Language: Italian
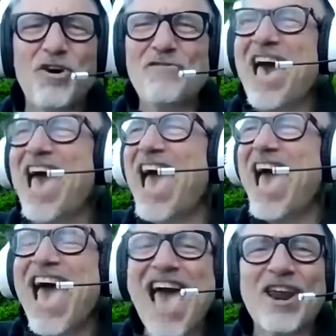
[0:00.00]

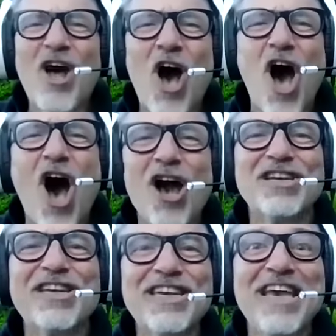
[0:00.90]
dov'è?
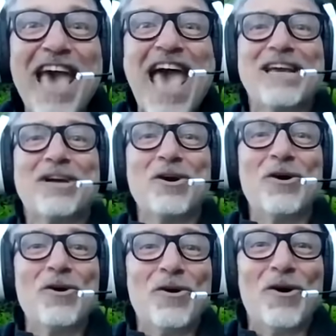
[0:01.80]
Rocky,
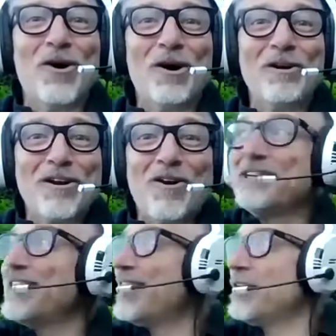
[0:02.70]
eccolo!
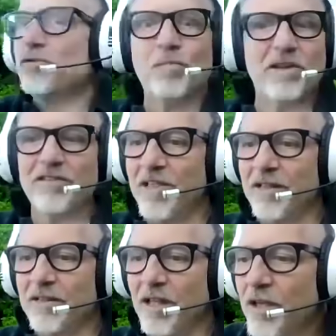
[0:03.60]
Rocky ha detto
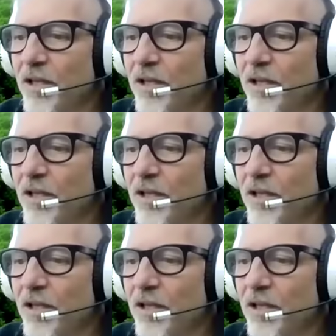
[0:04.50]
presente.